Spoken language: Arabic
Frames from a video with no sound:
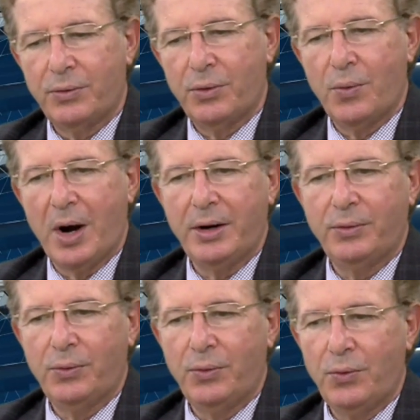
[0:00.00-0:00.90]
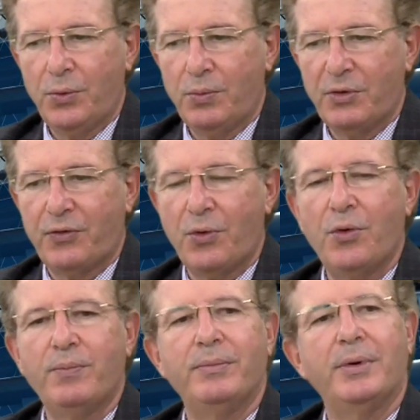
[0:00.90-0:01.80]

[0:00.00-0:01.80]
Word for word: هو انه مفهوم